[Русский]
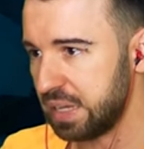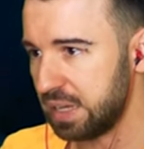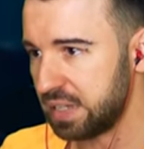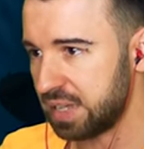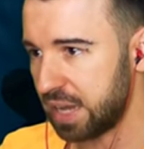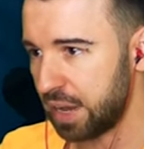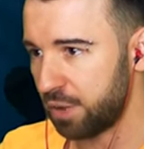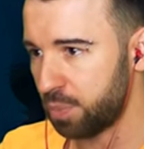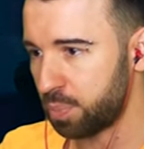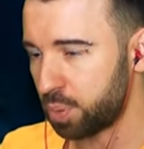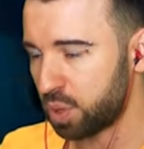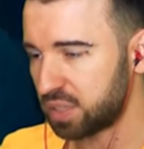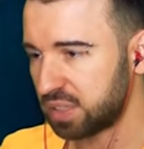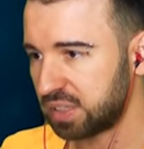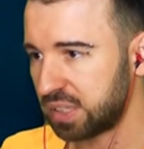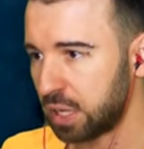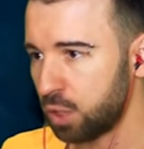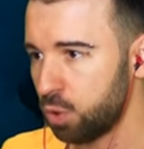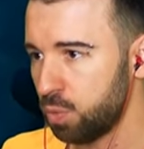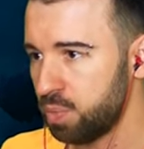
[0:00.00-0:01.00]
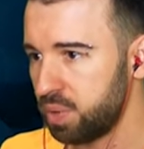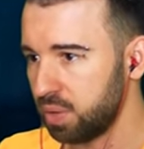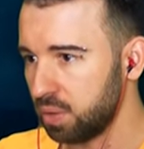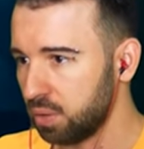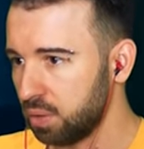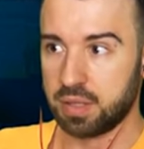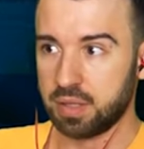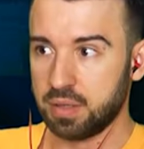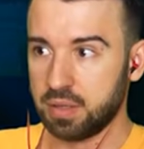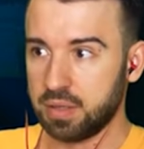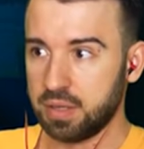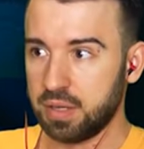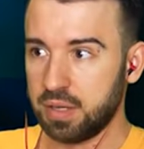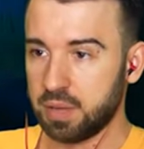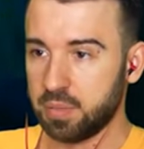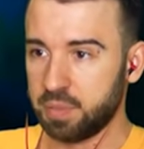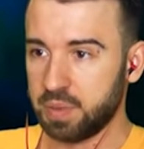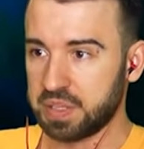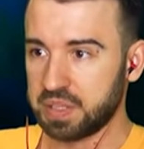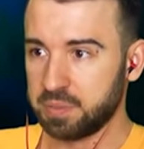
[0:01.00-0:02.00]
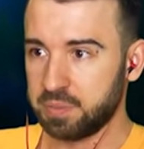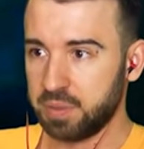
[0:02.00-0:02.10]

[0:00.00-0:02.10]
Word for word: нельзя, я его просто так убил. Какая нелепая